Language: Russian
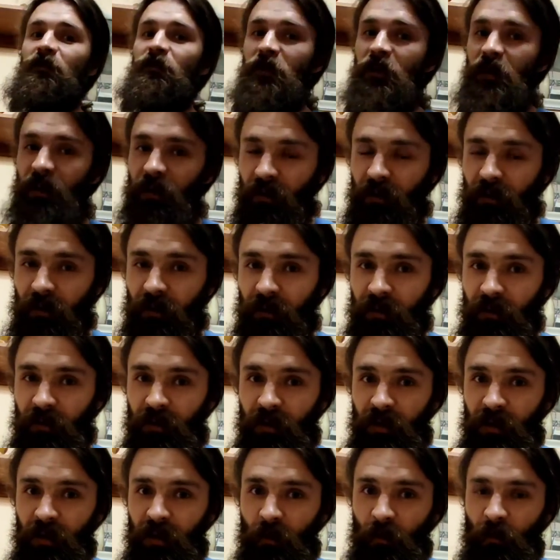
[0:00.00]
вверх.
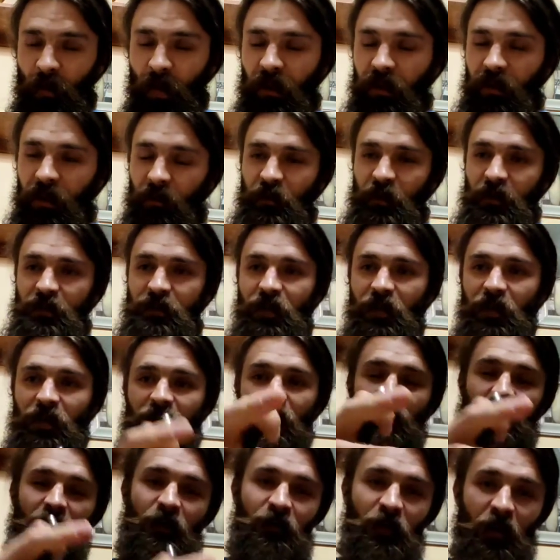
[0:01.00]
А там есть
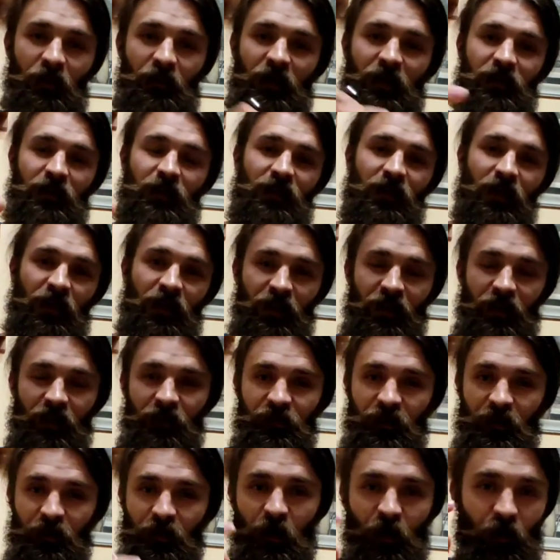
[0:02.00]
такие моменты, такие
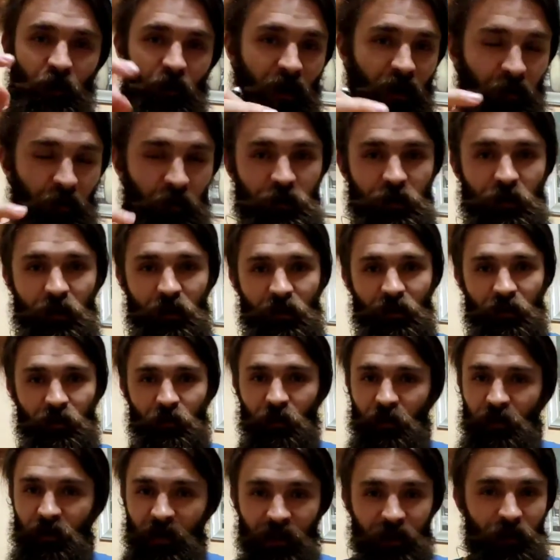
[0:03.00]
в тебе уголочки,
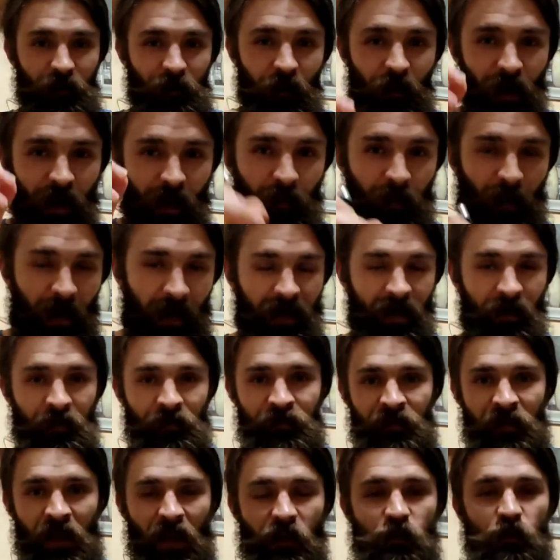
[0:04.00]
которые далеко копать.
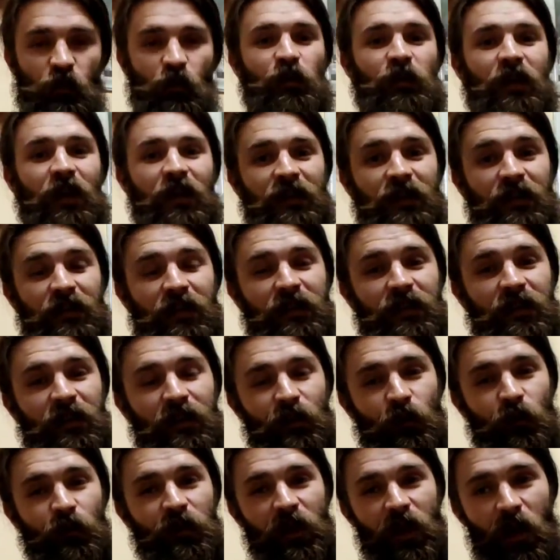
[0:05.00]
А чтобы до них да
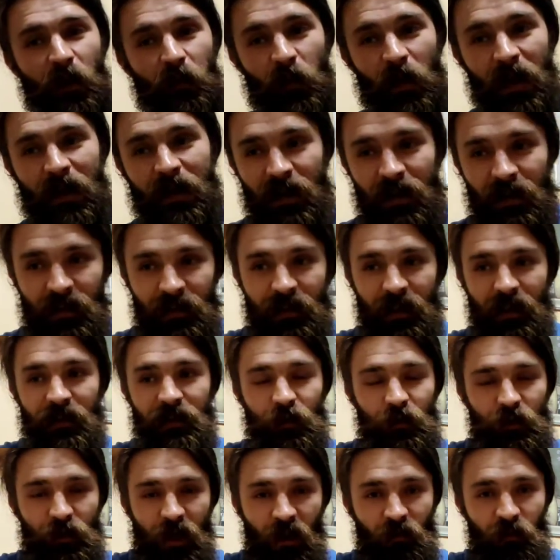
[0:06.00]
далеко докопать, до
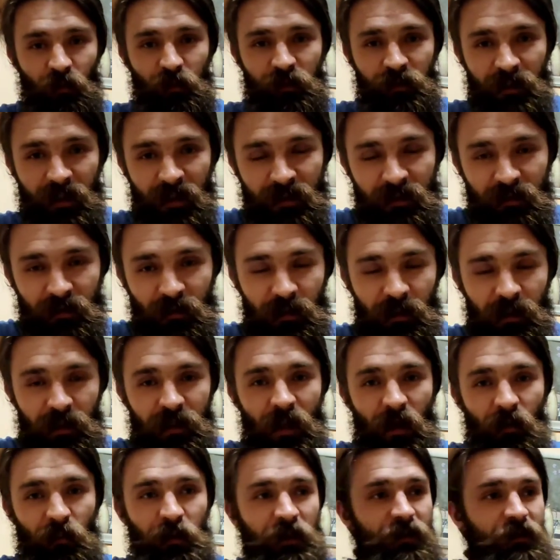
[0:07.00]
этих травм детства, где
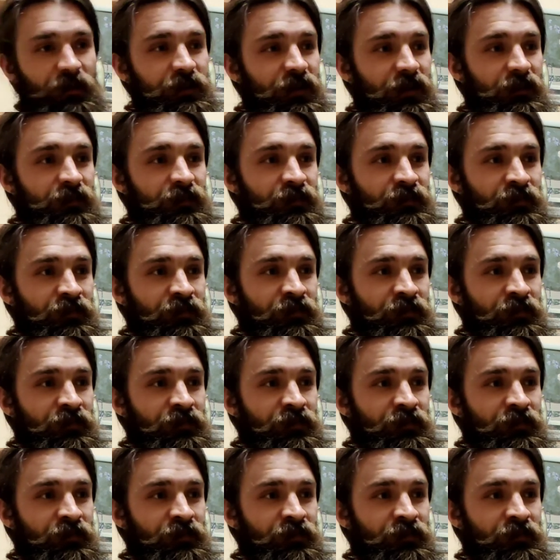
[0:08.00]
ты обиделся,